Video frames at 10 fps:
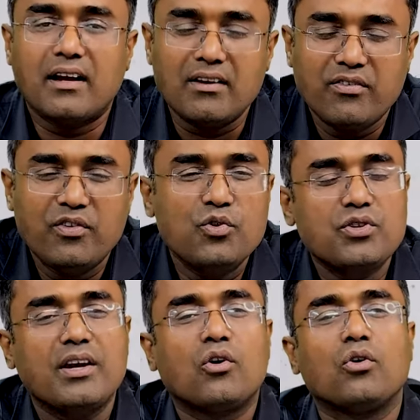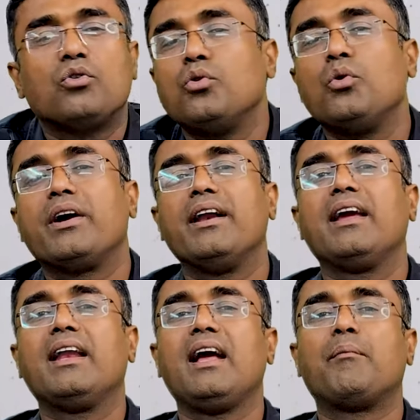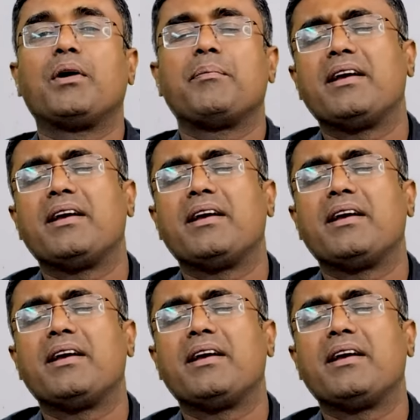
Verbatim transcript: कंफ्यूजन को दूर करने के लिए आपके